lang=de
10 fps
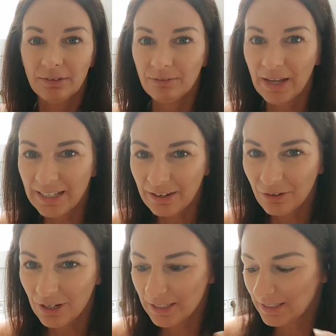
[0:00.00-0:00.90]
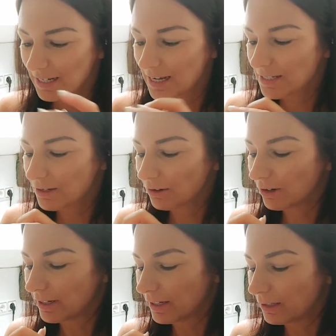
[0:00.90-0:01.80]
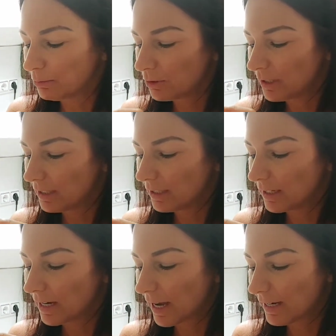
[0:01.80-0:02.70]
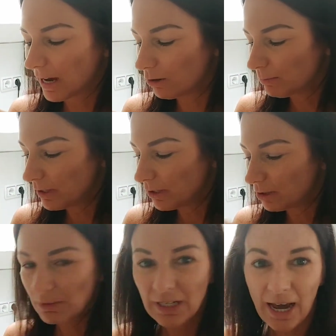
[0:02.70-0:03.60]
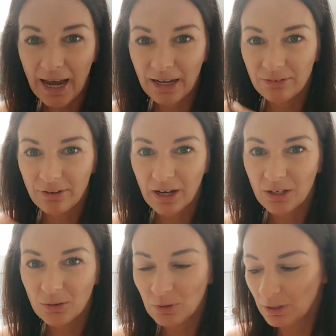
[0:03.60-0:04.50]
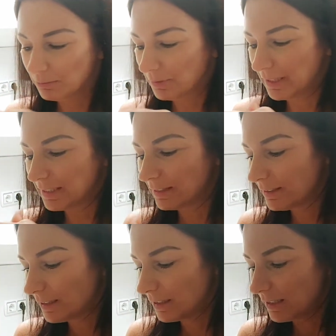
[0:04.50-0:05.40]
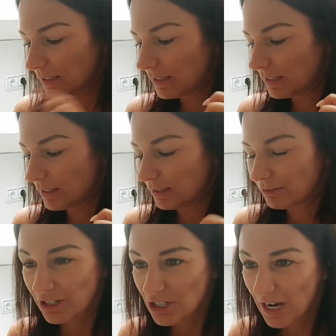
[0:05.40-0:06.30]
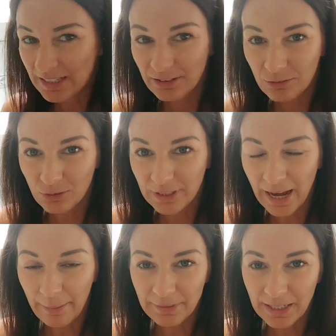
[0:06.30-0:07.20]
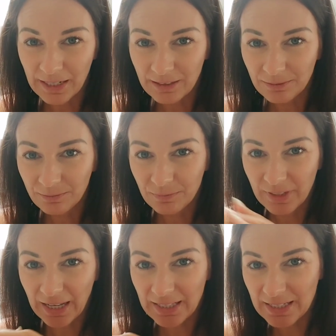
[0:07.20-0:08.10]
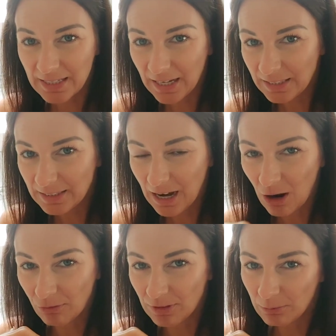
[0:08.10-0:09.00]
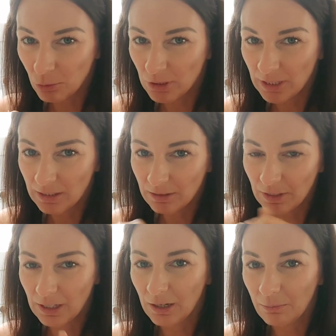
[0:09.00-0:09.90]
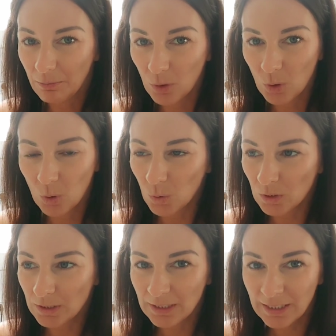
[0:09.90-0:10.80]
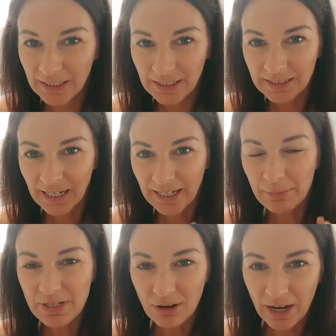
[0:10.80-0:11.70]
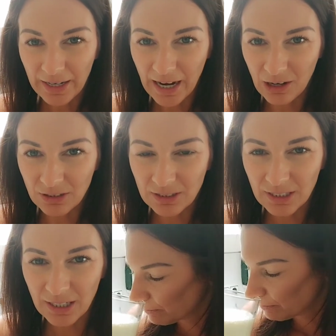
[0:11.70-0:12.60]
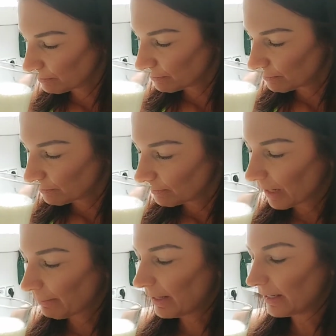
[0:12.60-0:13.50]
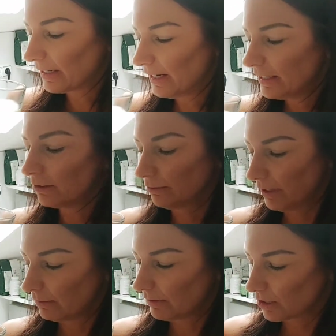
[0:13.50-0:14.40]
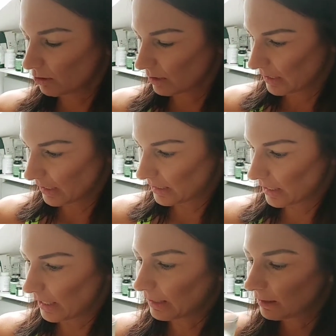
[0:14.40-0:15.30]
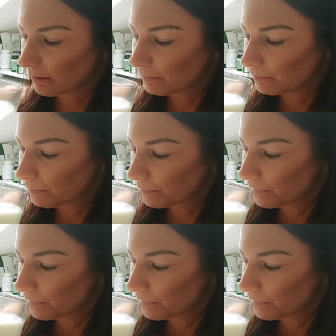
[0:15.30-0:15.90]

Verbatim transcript: Wenn ihr wollt, dass euer Pudding keine Haut bekommt, einfach nur mit Frischhaltefolie abdecken, ganz dicht auf den Pudding ähm, und dann gibt es auch keine Haut. Aber er riecht auf jeden Fall schon sehr, sehr lecker.